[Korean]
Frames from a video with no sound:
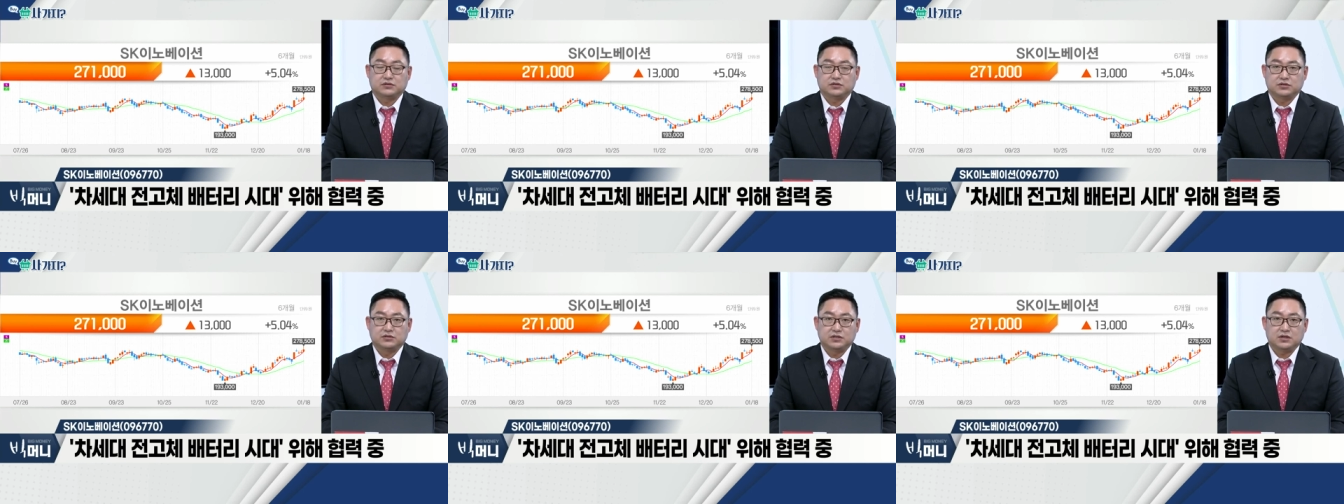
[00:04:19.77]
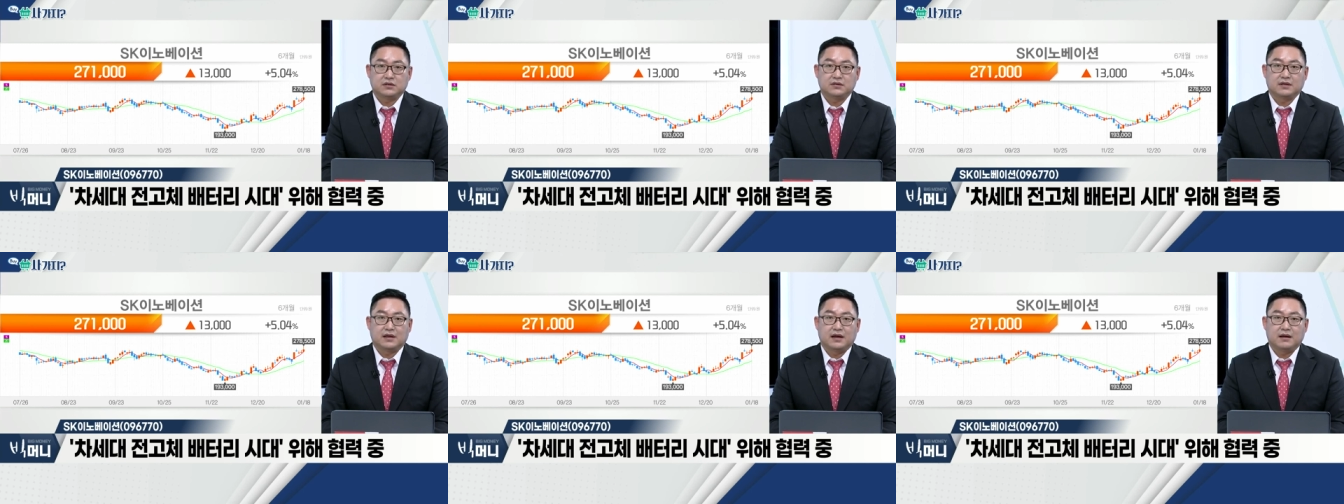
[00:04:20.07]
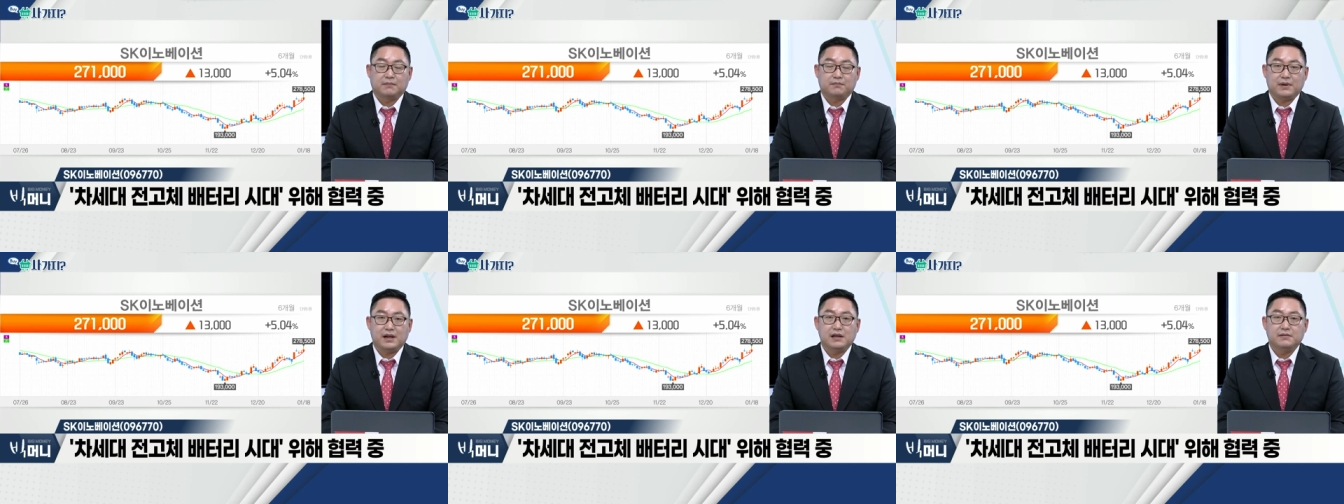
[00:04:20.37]

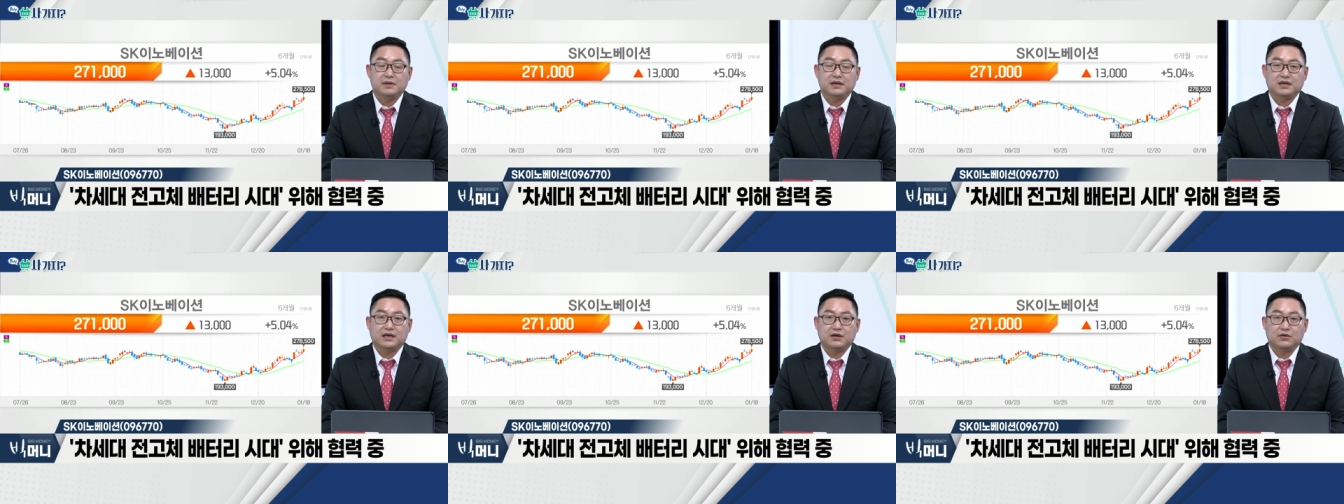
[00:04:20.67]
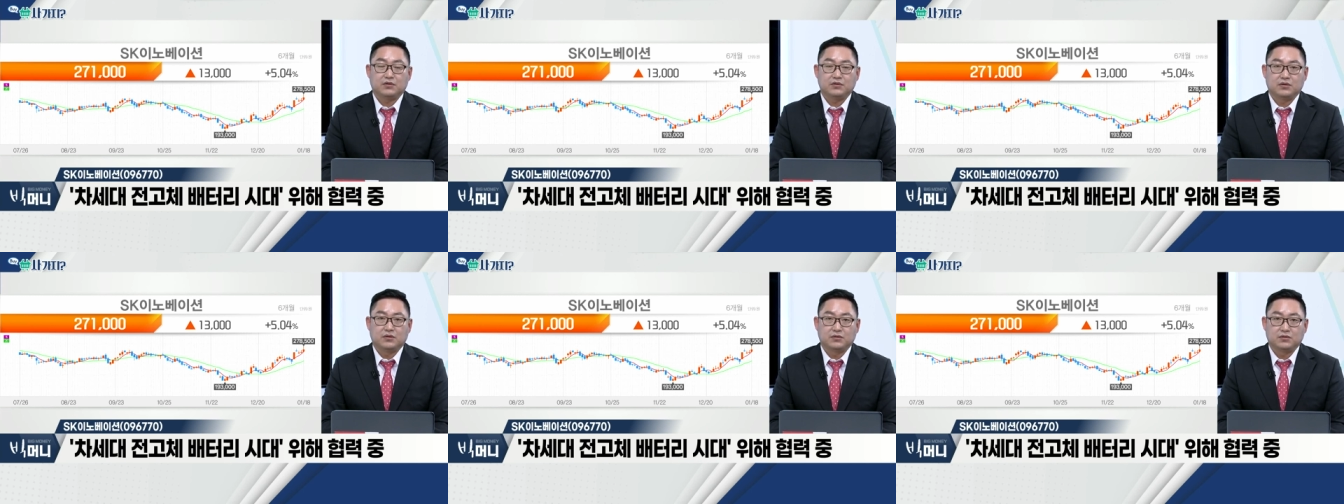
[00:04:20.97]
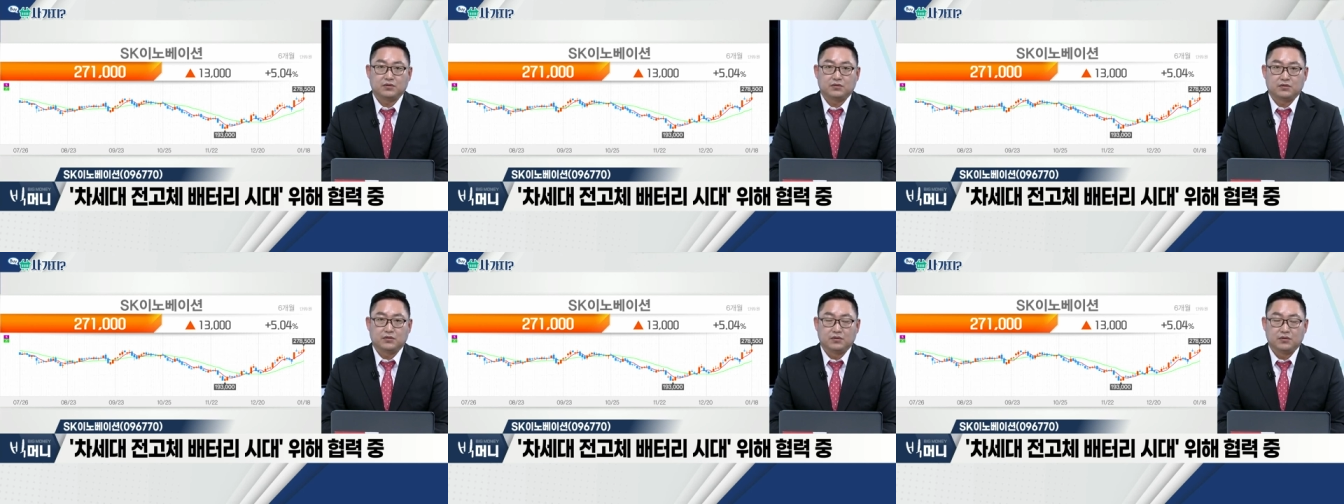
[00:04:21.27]
충전당 800km
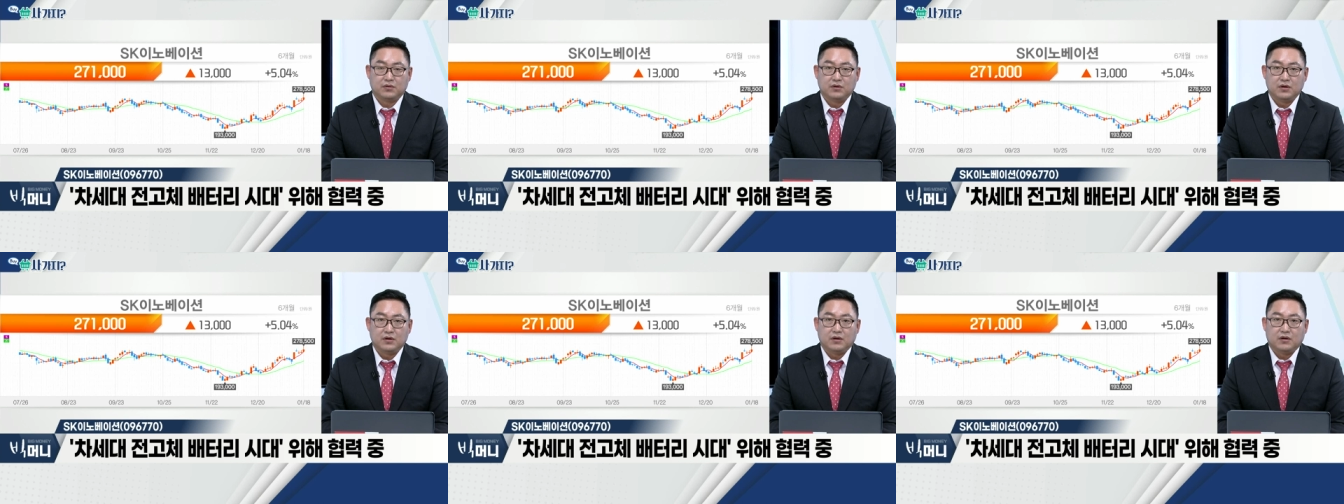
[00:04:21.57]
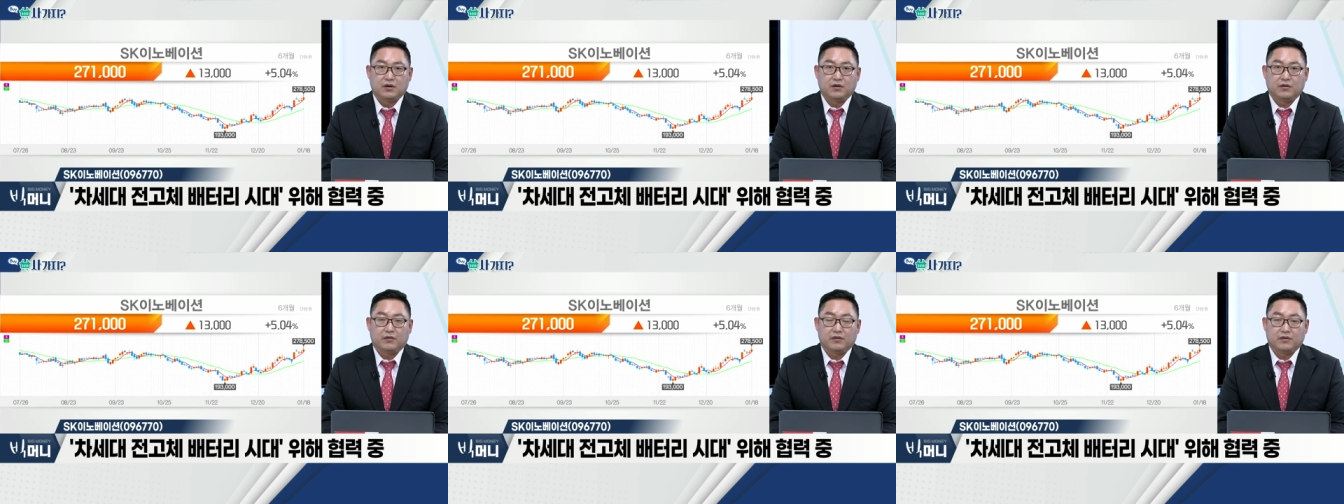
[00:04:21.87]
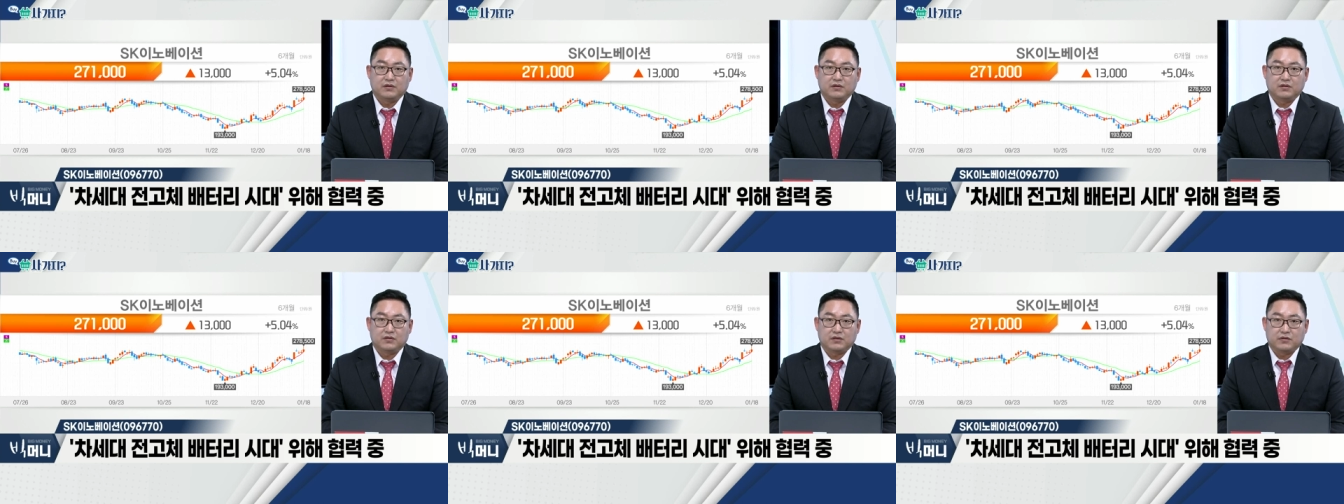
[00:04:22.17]
정도로 어,